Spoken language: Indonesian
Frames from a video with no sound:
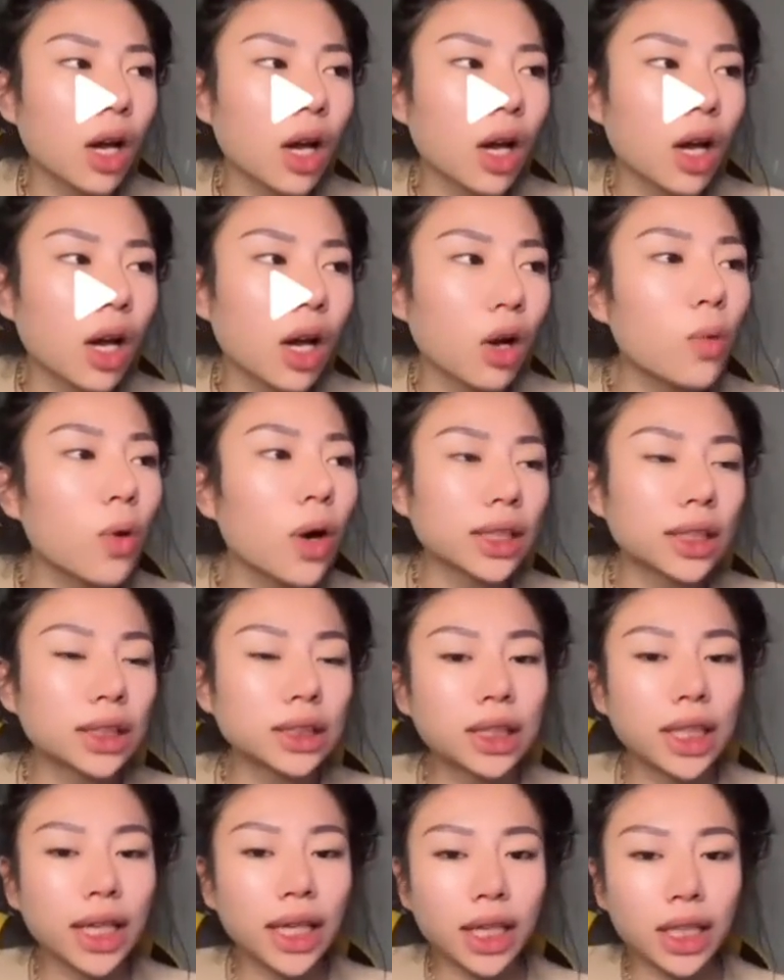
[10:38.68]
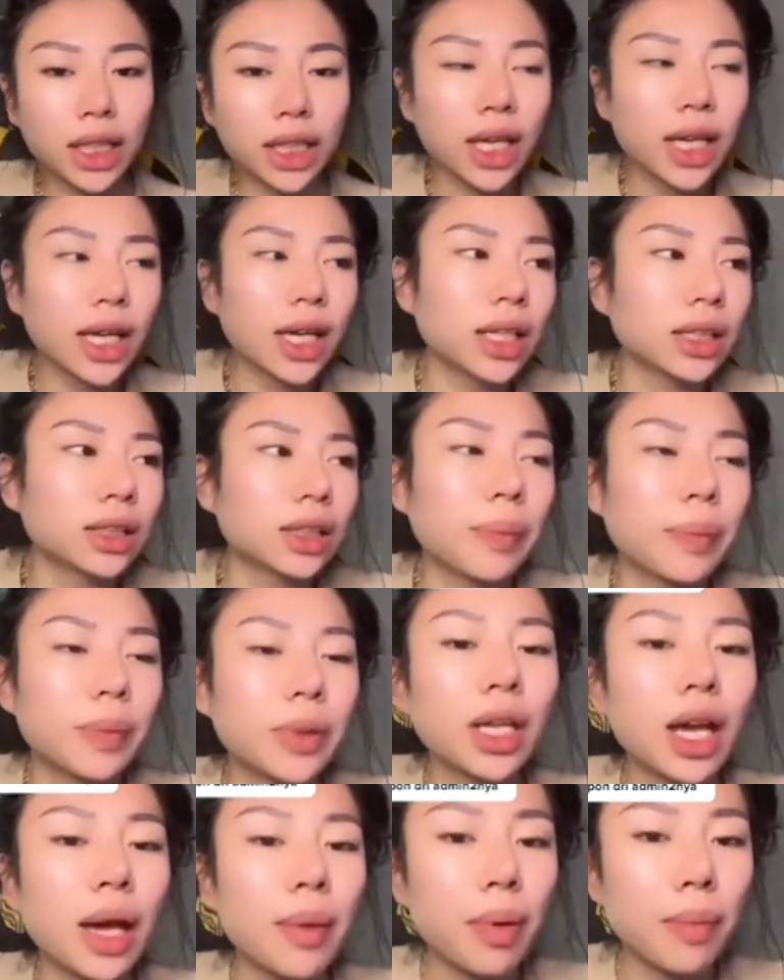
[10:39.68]
aku bukan ngejelekin dia ya tapi
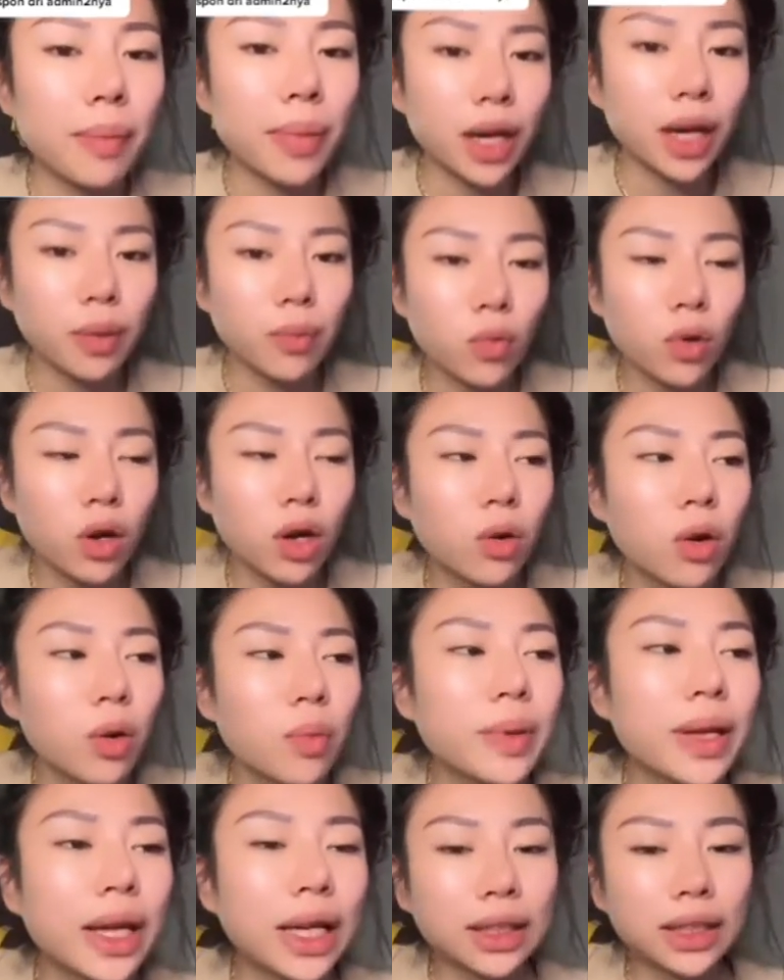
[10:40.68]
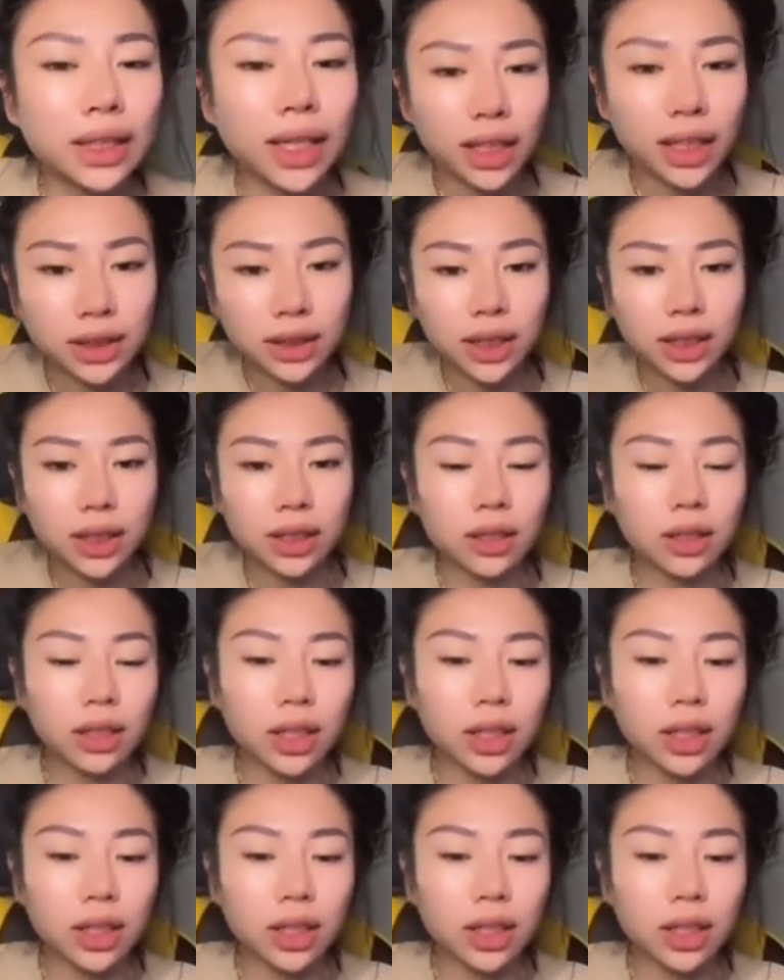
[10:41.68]
dia emang pakai muka gue biar trusted